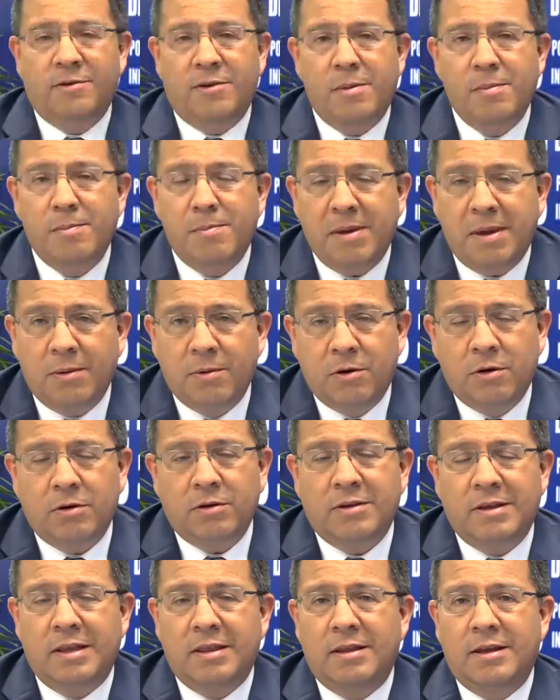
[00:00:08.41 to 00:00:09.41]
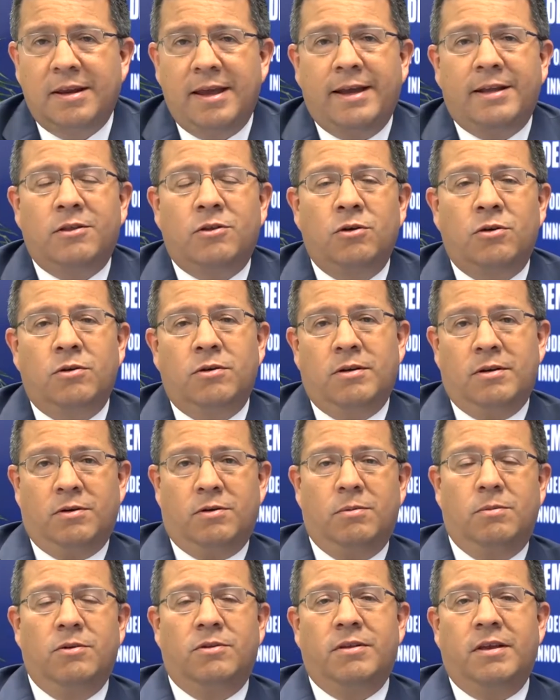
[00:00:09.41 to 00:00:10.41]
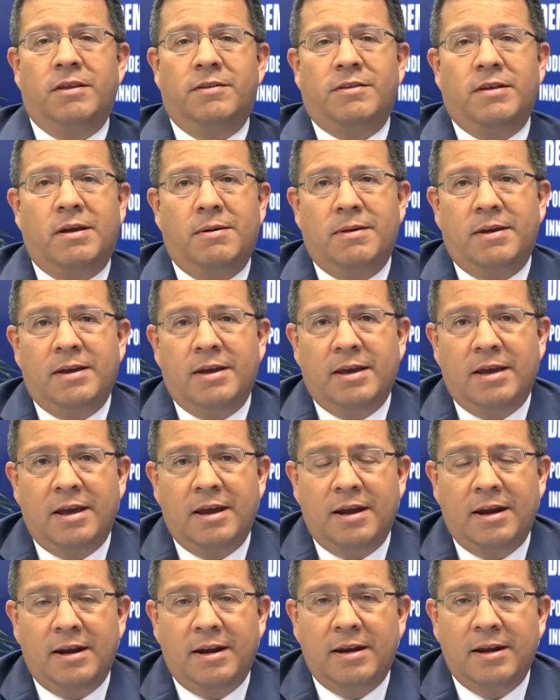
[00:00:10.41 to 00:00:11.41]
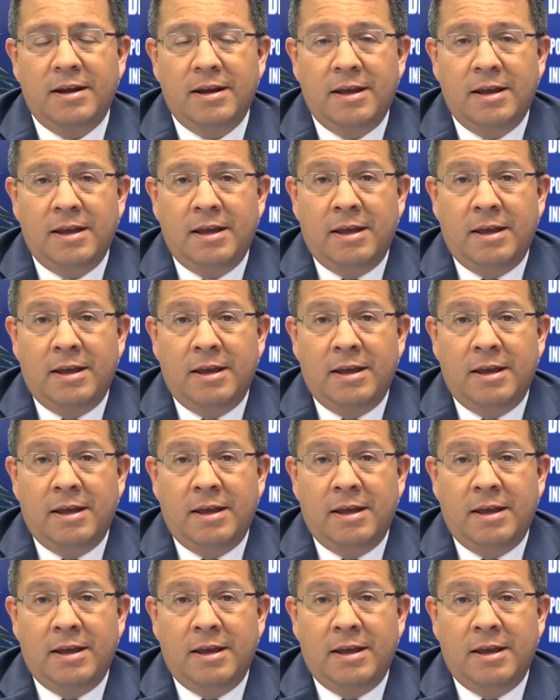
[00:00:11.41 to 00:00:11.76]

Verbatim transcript: en vivo y en directo. Como ustedes saben, el